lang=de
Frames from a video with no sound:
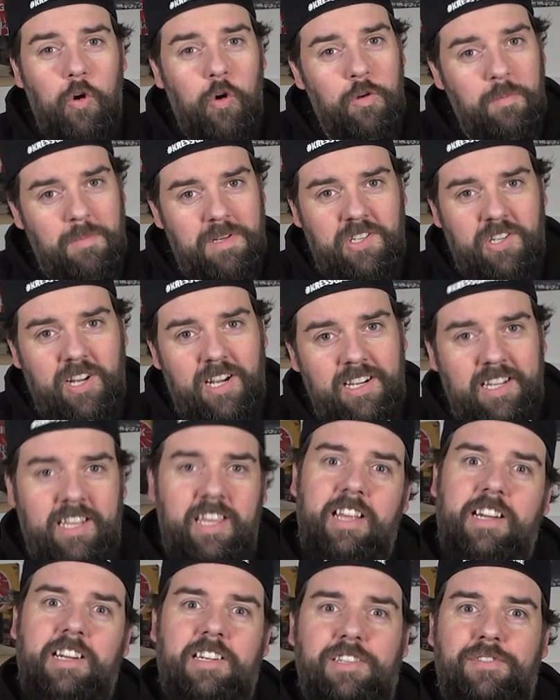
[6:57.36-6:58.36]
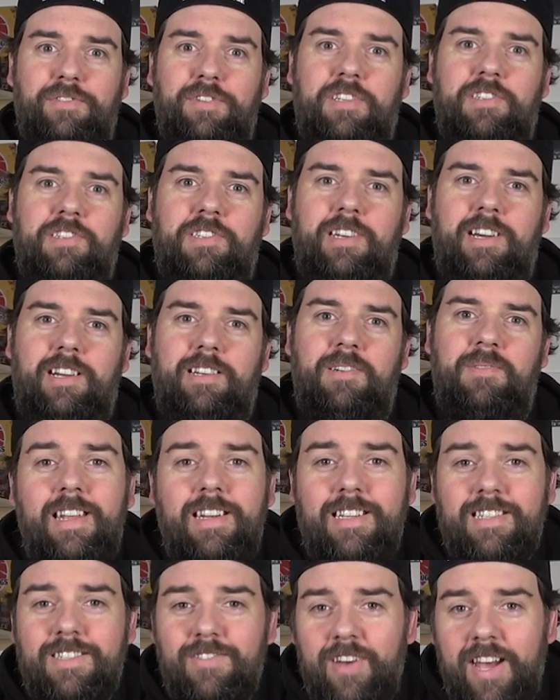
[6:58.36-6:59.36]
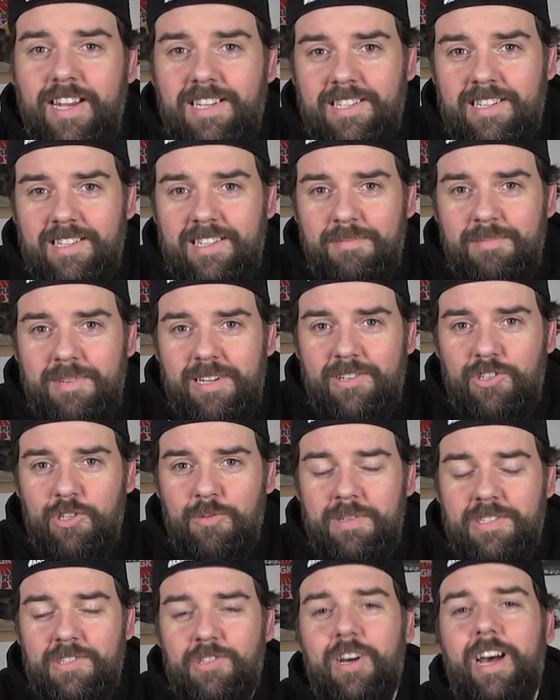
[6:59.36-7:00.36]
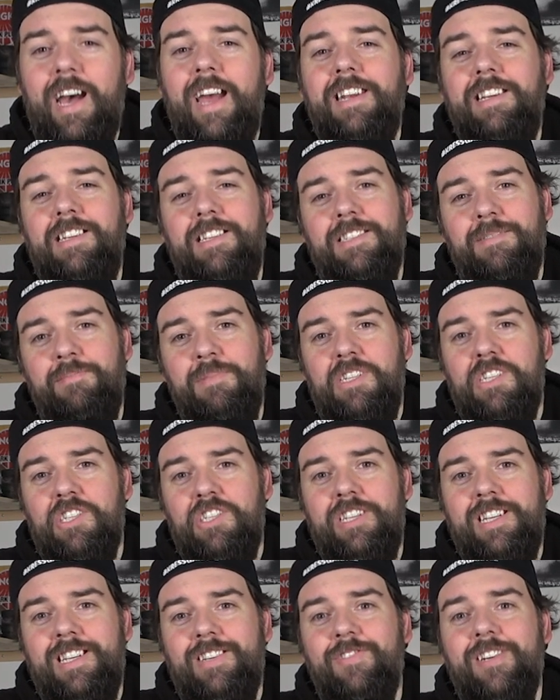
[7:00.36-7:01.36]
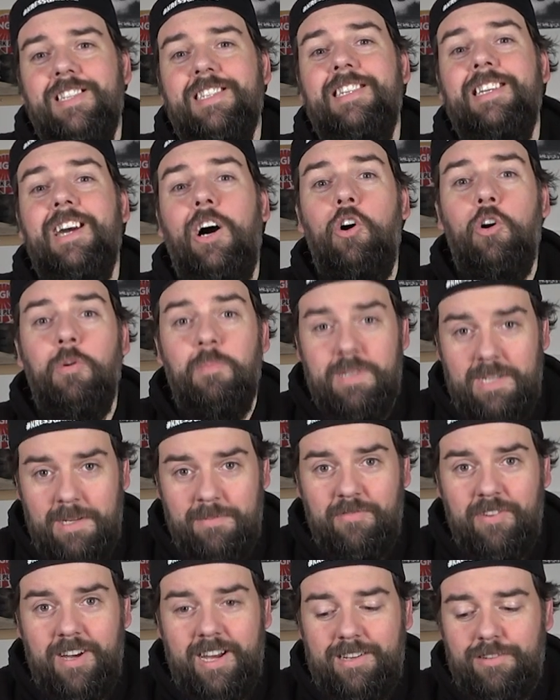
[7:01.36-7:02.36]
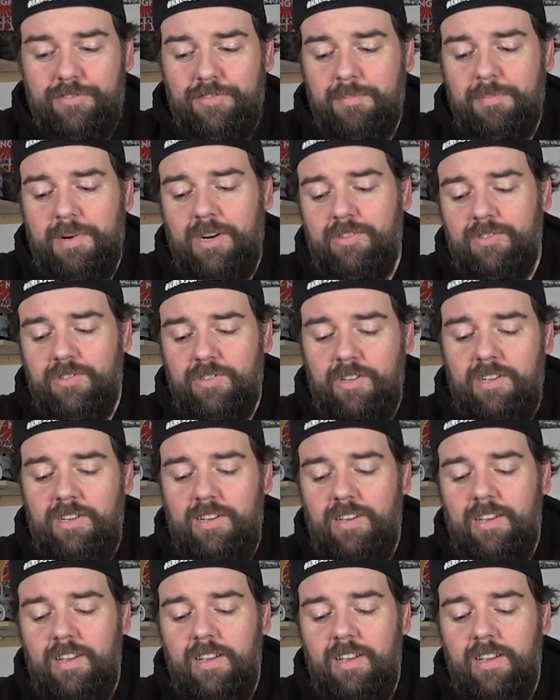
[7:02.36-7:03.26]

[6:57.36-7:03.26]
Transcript: und Metallkegeldifferenziale. Des Weiteren hat mir der Thomas noch einiges mitgeschickt, was ich auch mit im Wagen verbauen soll.